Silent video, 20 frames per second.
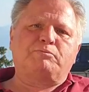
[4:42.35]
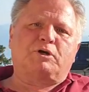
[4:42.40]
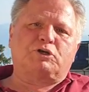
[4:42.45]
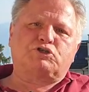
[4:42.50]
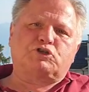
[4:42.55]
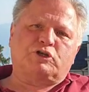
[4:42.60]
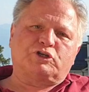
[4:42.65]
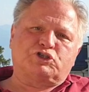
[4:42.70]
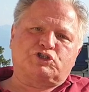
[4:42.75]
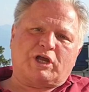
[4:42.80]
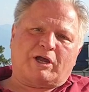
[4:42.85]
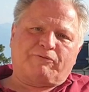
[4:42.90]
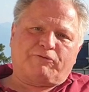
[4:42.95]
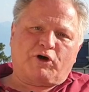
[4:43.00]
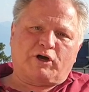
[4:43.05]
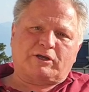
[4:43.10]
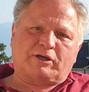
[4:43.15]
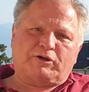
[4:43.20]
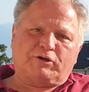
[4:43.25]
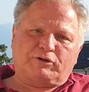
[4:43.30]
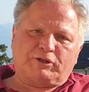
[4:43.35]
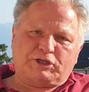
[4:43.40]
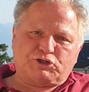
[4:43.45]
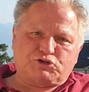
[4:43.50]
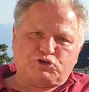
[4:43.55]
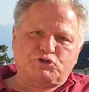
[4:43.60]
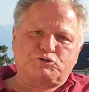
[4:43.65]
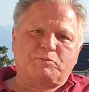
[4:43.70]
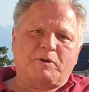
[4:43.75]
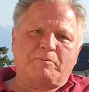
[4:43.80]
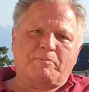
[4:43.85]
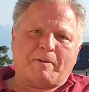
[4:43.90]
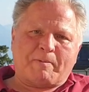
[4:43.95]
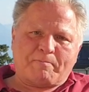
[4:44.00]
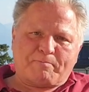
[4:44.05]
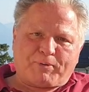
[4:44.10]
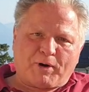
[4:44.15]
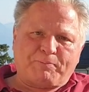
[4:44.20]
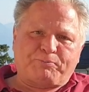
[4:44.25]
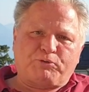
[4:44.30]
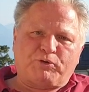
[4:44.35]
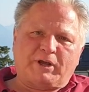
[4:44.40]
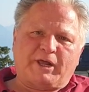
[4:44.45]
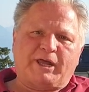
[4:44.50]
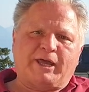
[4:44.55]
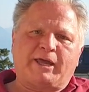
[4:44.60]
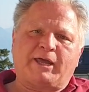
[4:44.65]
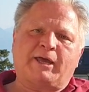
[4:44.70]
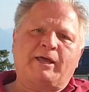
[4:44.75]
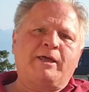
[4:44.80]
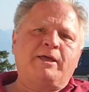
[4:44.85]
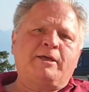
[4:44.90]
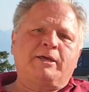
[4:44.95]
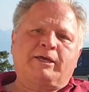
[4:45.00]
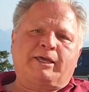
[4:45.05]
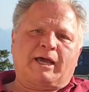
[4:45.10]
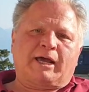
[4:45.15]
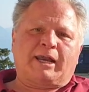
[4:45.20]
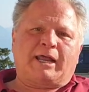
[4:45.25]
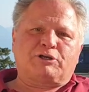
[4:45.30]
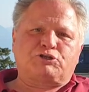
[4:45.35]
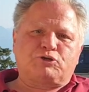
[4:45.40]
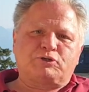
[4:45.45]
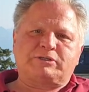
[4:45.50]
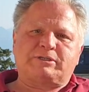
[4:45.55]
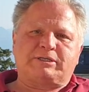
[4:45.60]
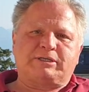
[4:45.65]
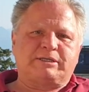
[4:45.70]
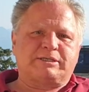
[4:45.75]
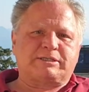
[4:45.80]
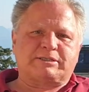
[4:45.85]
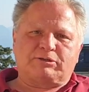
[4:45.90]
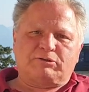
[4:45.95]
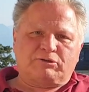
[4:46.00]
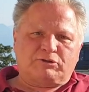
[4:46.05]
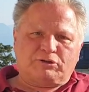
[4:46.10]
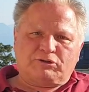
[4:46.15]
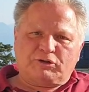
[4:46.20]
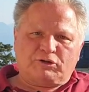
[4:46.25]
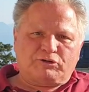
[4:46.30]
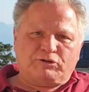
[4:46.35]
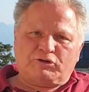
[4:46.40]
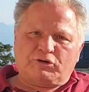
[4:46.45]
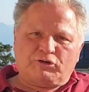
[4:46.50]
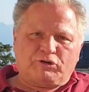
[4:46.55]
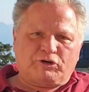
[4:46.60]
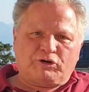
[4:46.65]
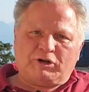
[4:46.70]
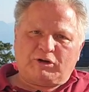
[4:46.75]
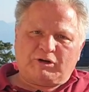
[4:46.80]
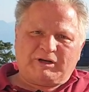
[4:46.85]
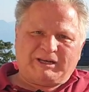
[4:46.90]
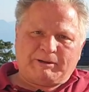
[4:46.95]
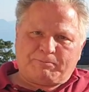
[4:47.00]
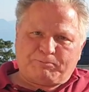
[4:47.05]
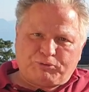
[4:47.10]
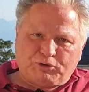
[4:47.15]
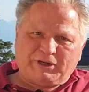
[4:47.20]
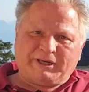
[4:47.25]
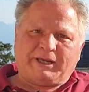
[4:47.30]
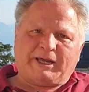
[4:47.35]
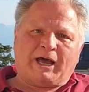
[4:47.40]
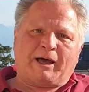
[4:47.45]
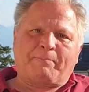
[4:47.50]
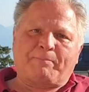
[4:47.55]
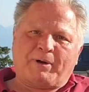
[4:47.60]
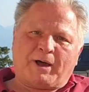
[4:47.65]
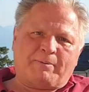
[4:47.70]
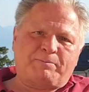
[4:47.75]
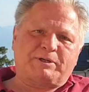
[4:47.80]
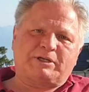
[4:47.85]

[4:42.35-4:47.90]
Moi, j'invoque euh, des jugements même populaires, car la justice ne, les punira pas.